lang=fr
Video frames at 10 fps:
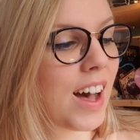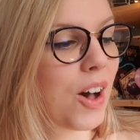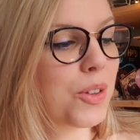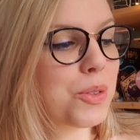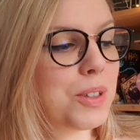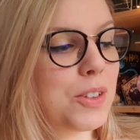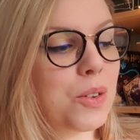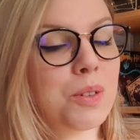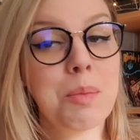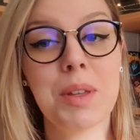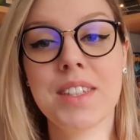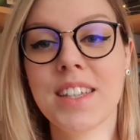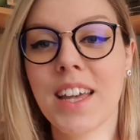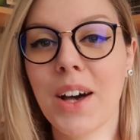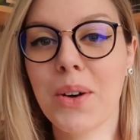Ensuite, on va
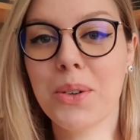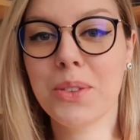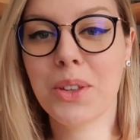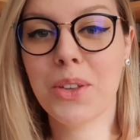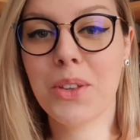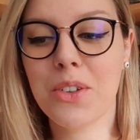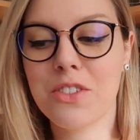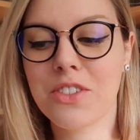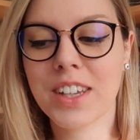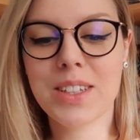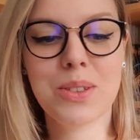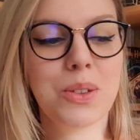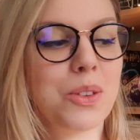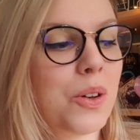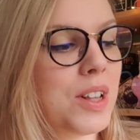passer à Automne
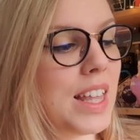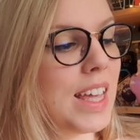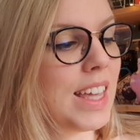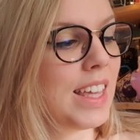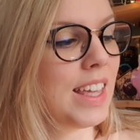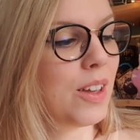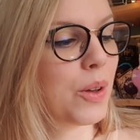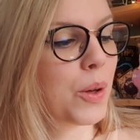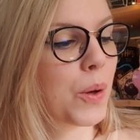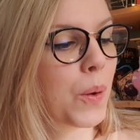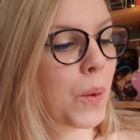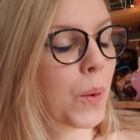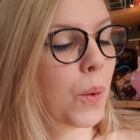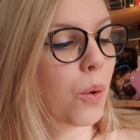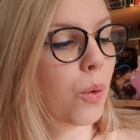frissonnant et
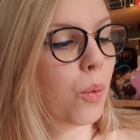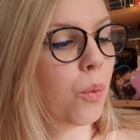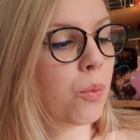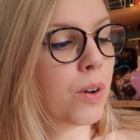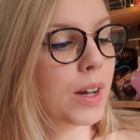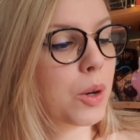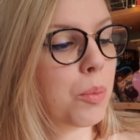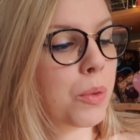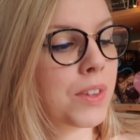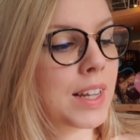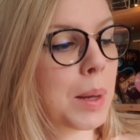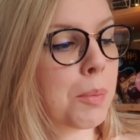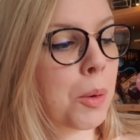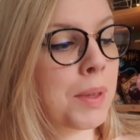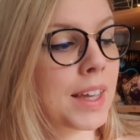euh, on va commencer avec la
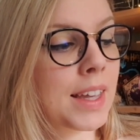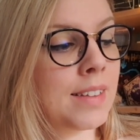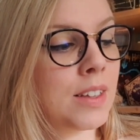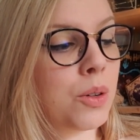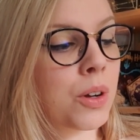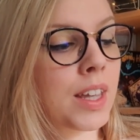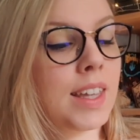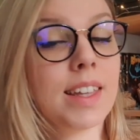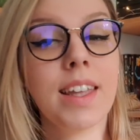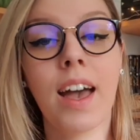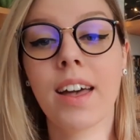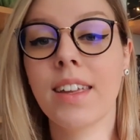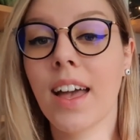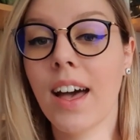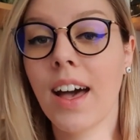première catégorie,
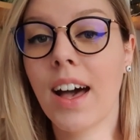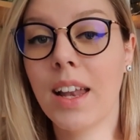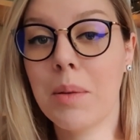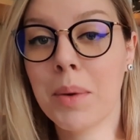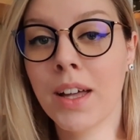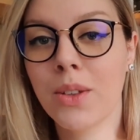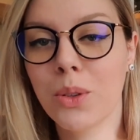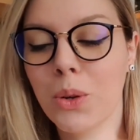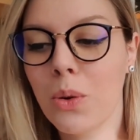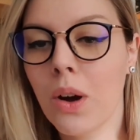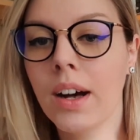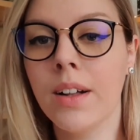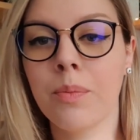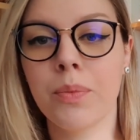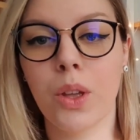Gargare à la main de
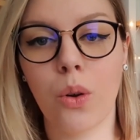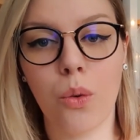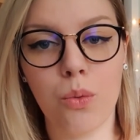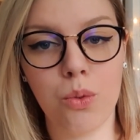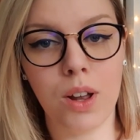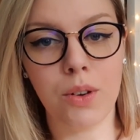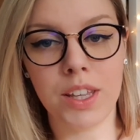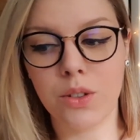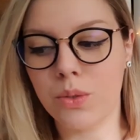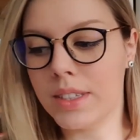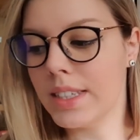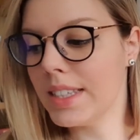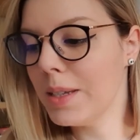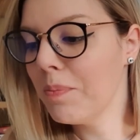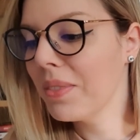gloire. Vous la voyez juste ici.